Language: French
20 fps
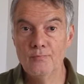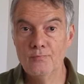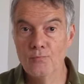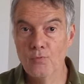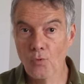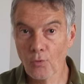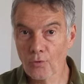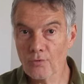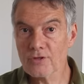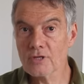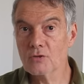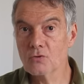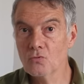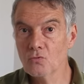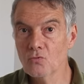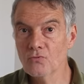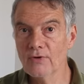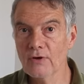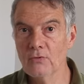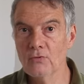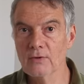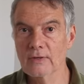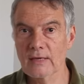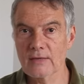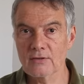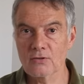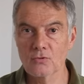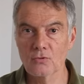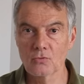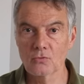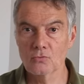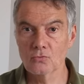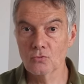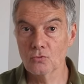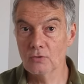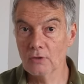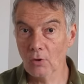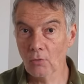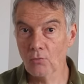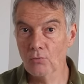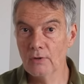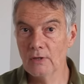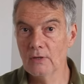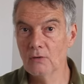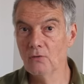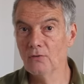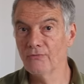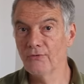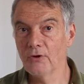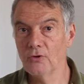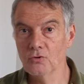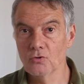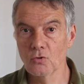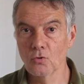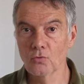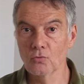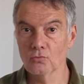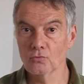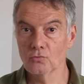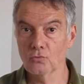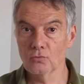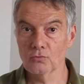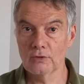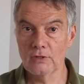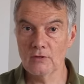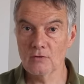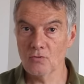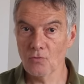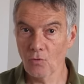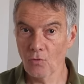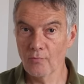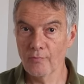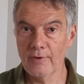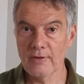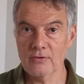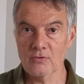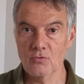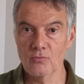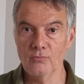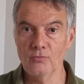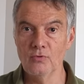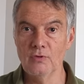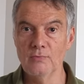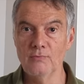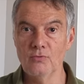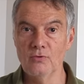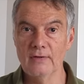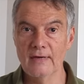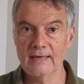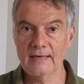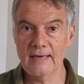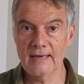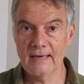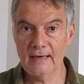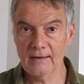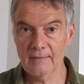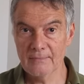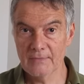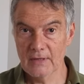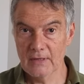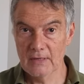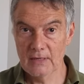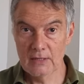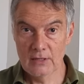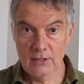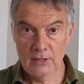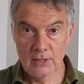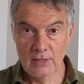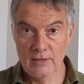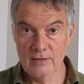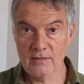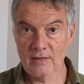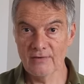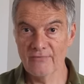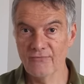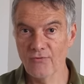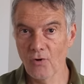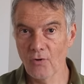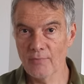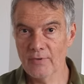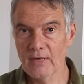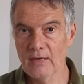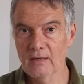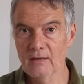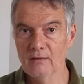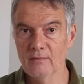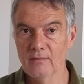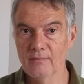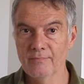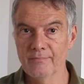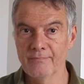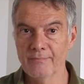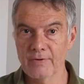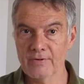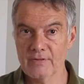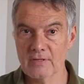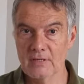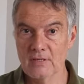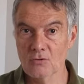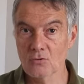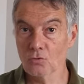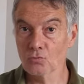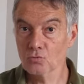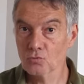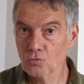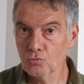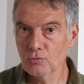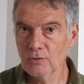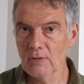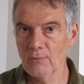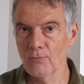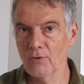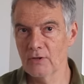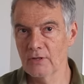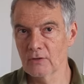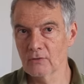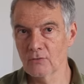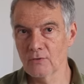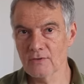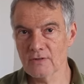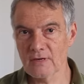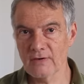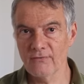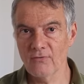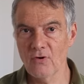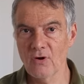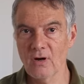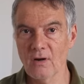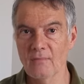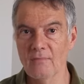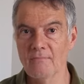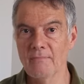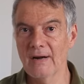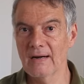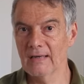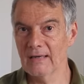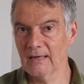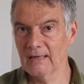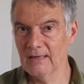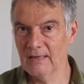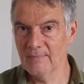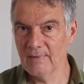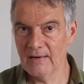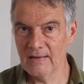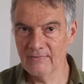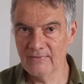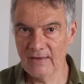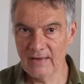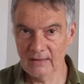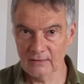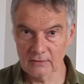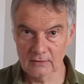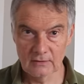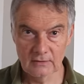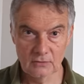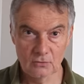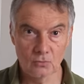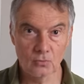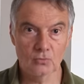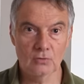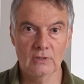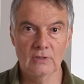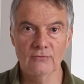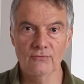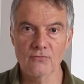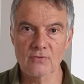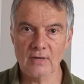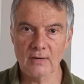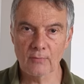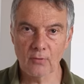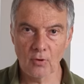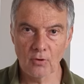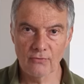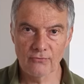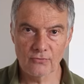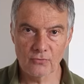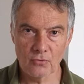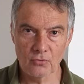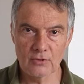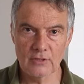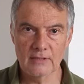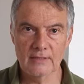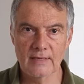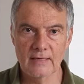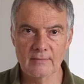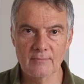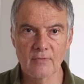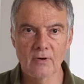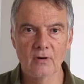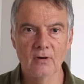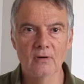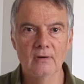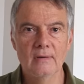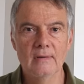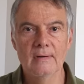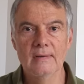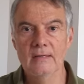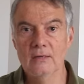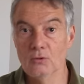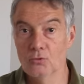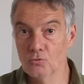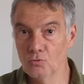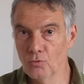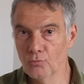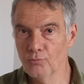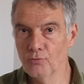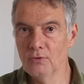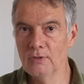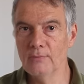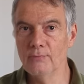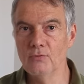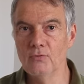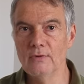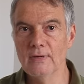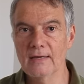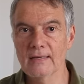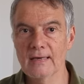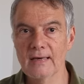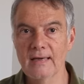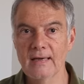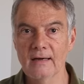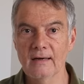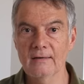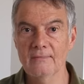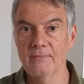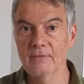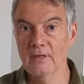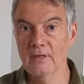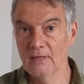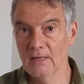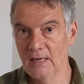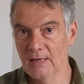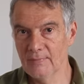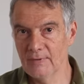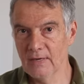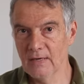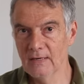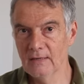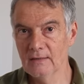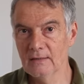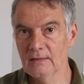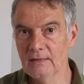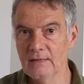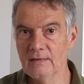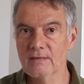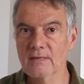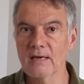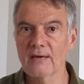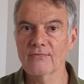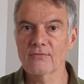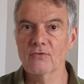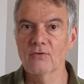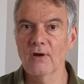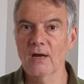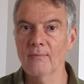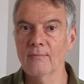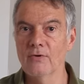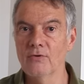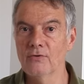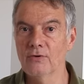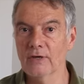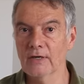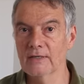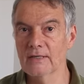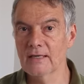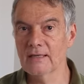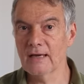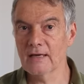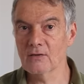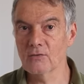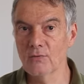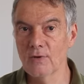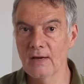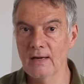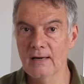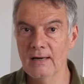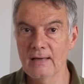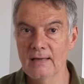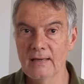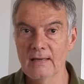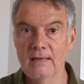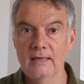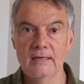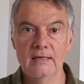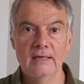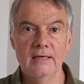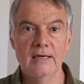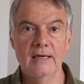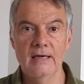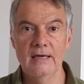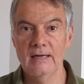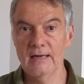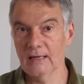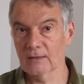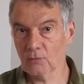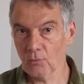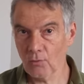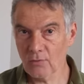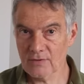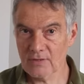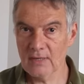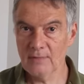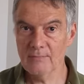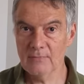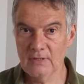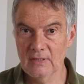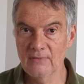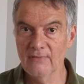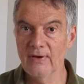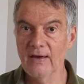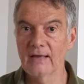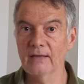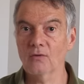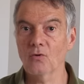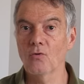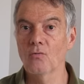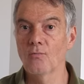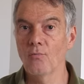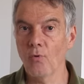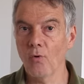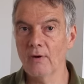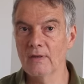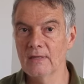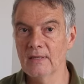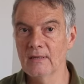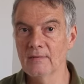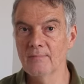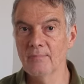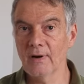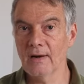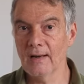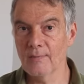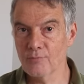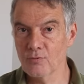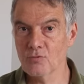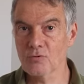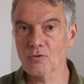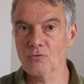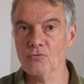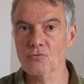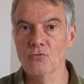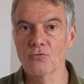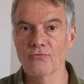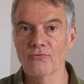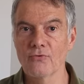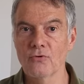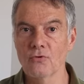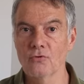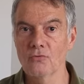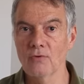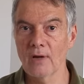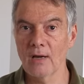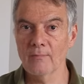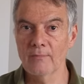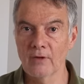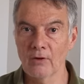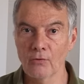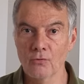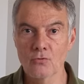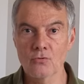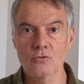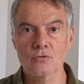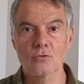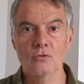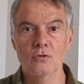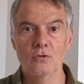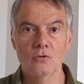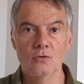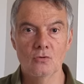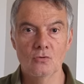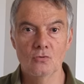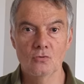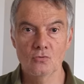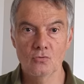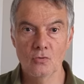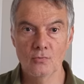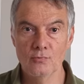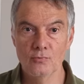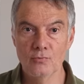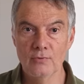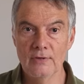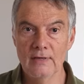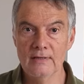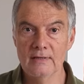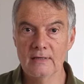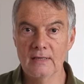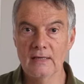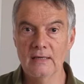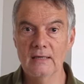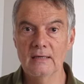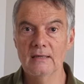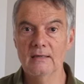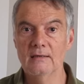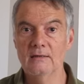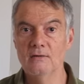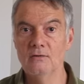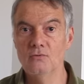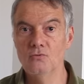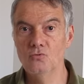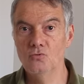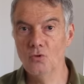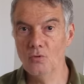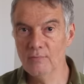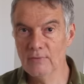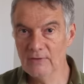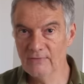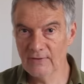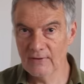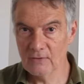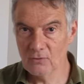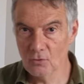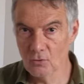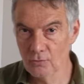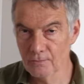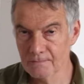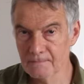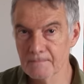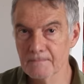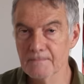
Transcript: Pour eux, c'est une nouvelle occasion de dérouler le feuilleton dont ils se repaissent depuis le début de la guerre. Ils savent fort bien, parce qu'ils ont tous les moyens de le savoir, malgré les balivernes dont ils vous abreuvent quotidiennement depuis le début de la guerre, eh bien, ils savent que l'armée ukrainienne actuelle est la troisième qui va être broyée par la puissance de feu de l'armée russe depuis l'été 2022